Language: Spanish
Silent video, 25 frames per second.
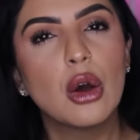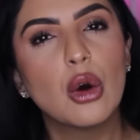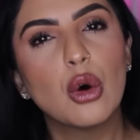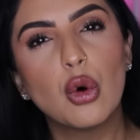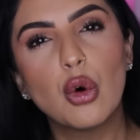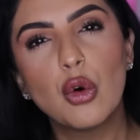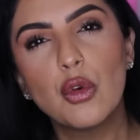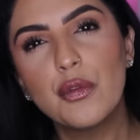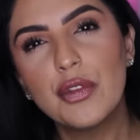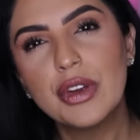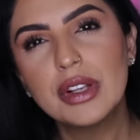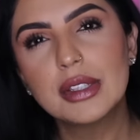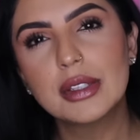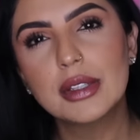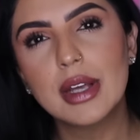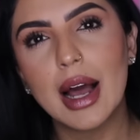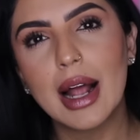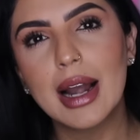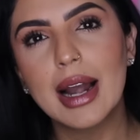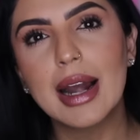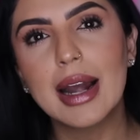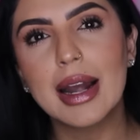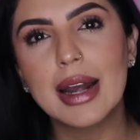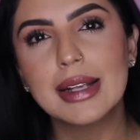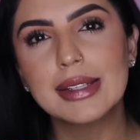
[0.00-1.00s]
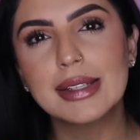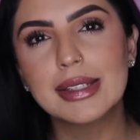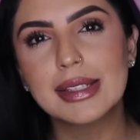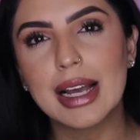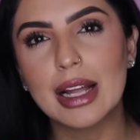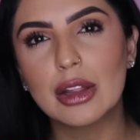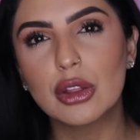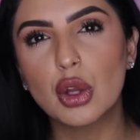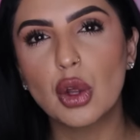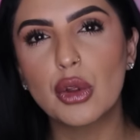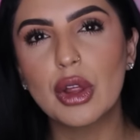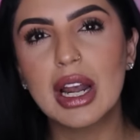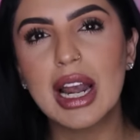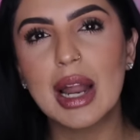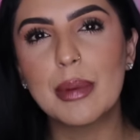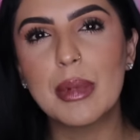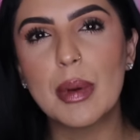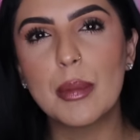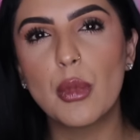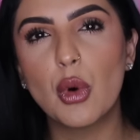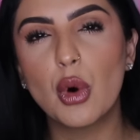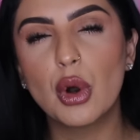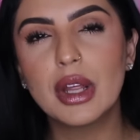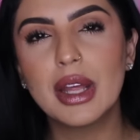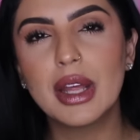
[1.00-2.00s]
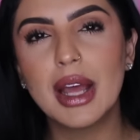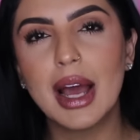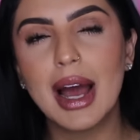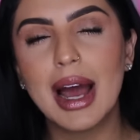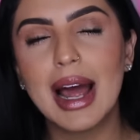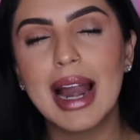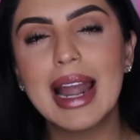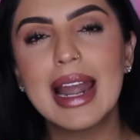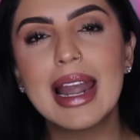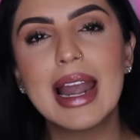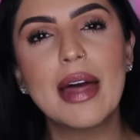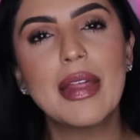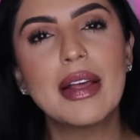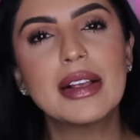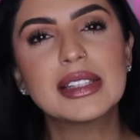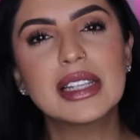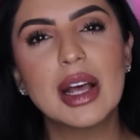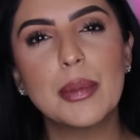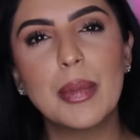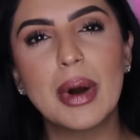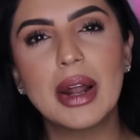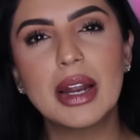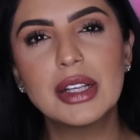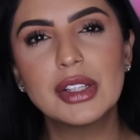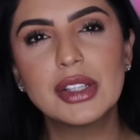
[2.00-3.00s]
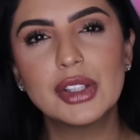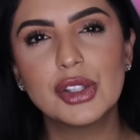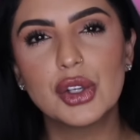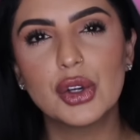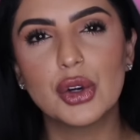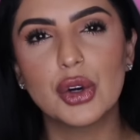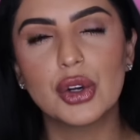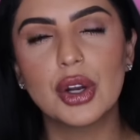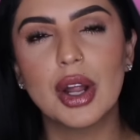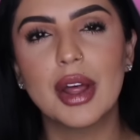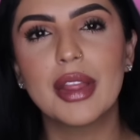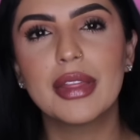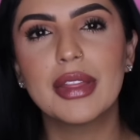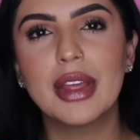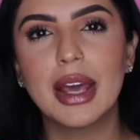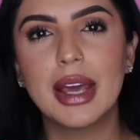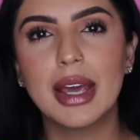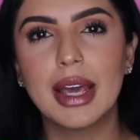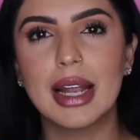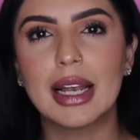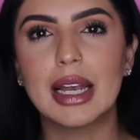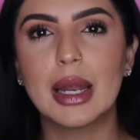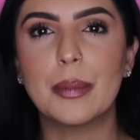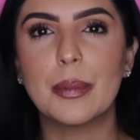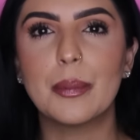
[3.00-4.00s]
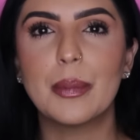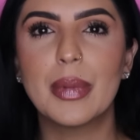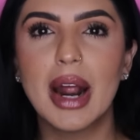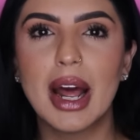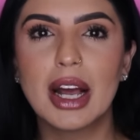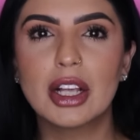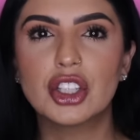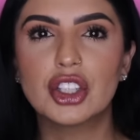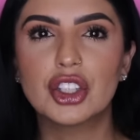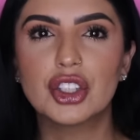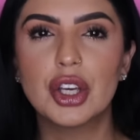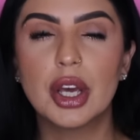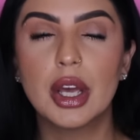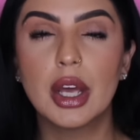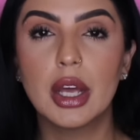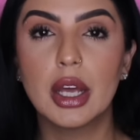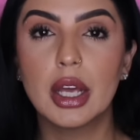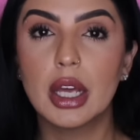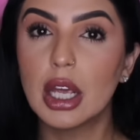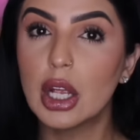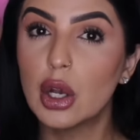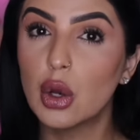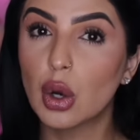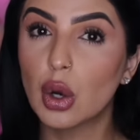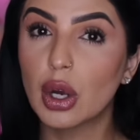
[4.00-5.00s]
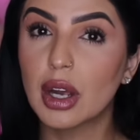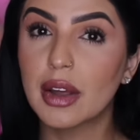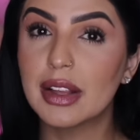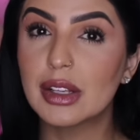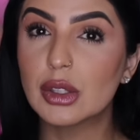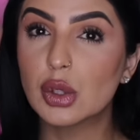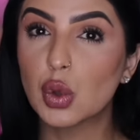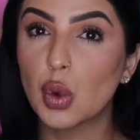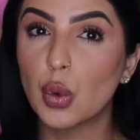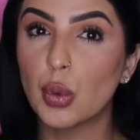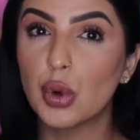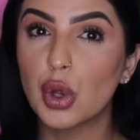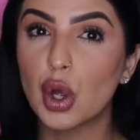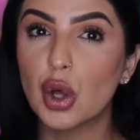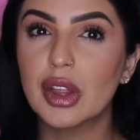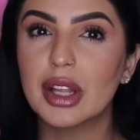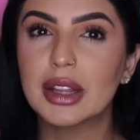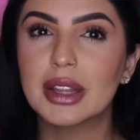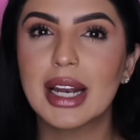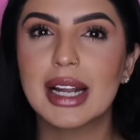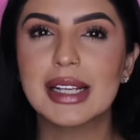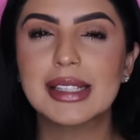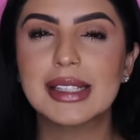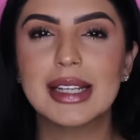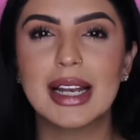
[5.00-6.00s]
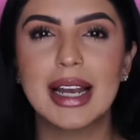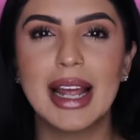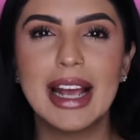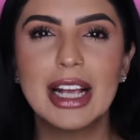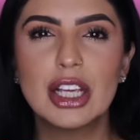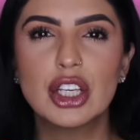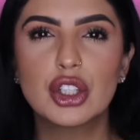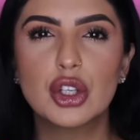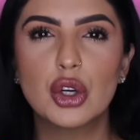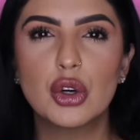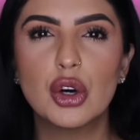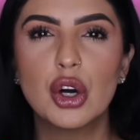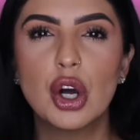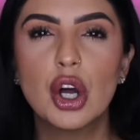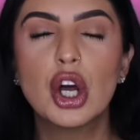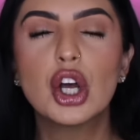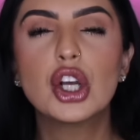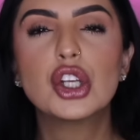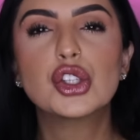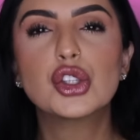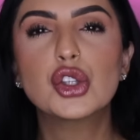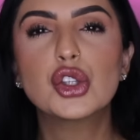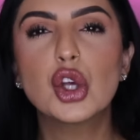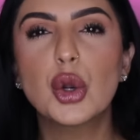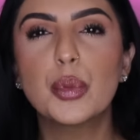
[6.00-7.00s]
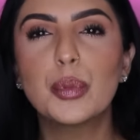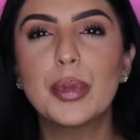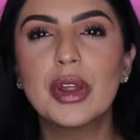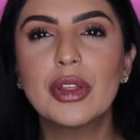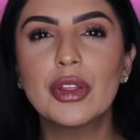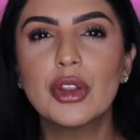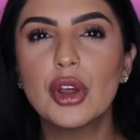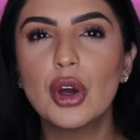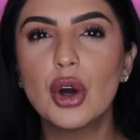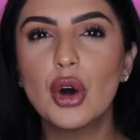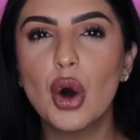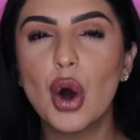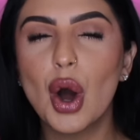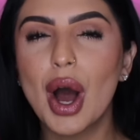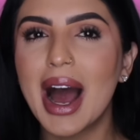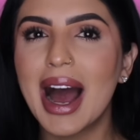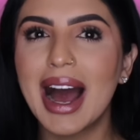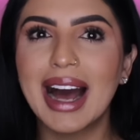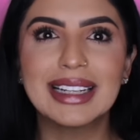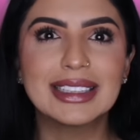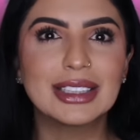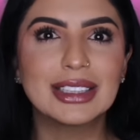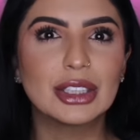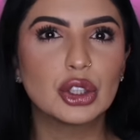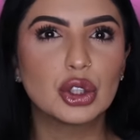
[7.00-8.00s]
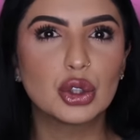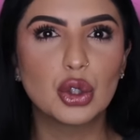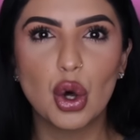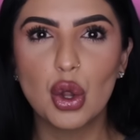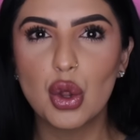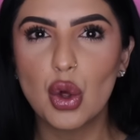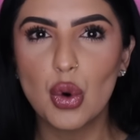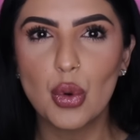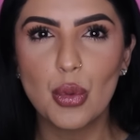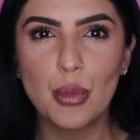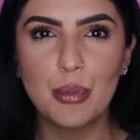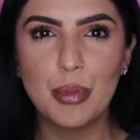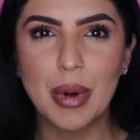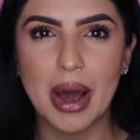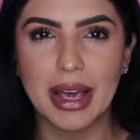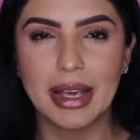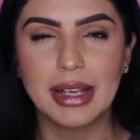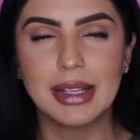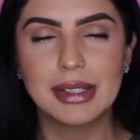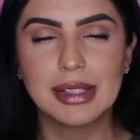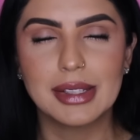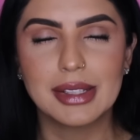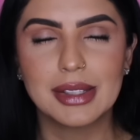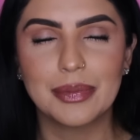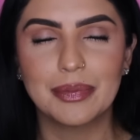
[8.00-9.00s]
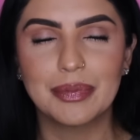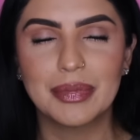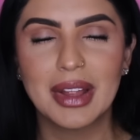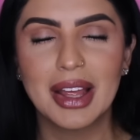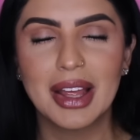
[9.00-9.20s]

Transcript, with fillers: un fiscal rescató de la memoria la desaparición de Helen Brach y lo que descubrió detrás del hecho sorprendió a todo un país.